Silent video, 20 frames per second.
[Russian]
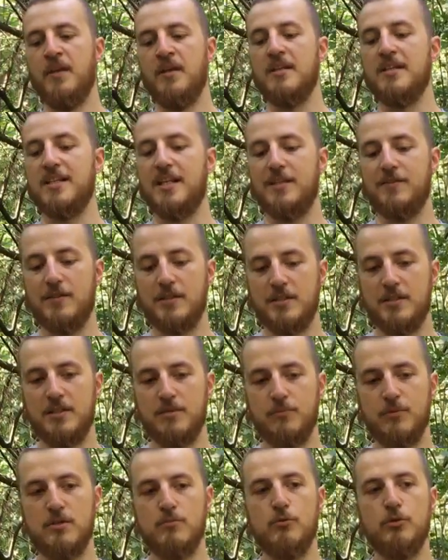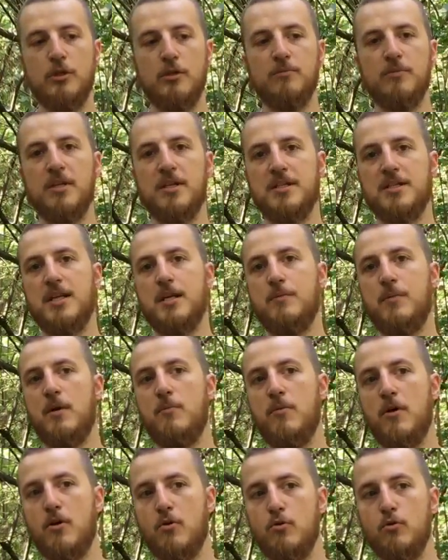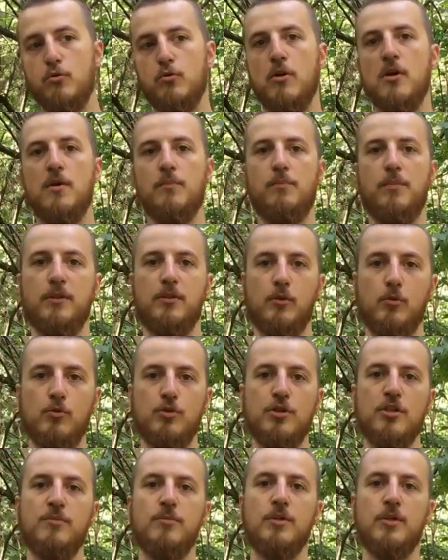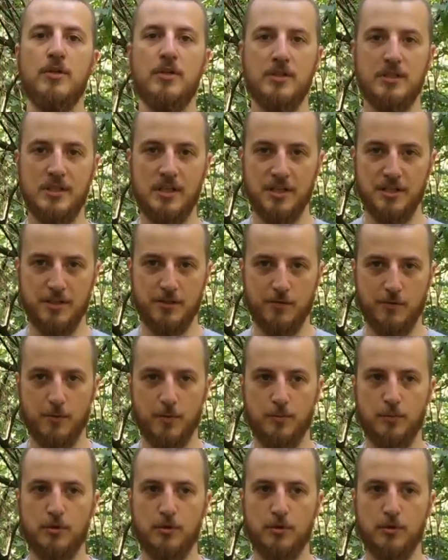Соответственно, мы смотрим на самооборону подручными средствами,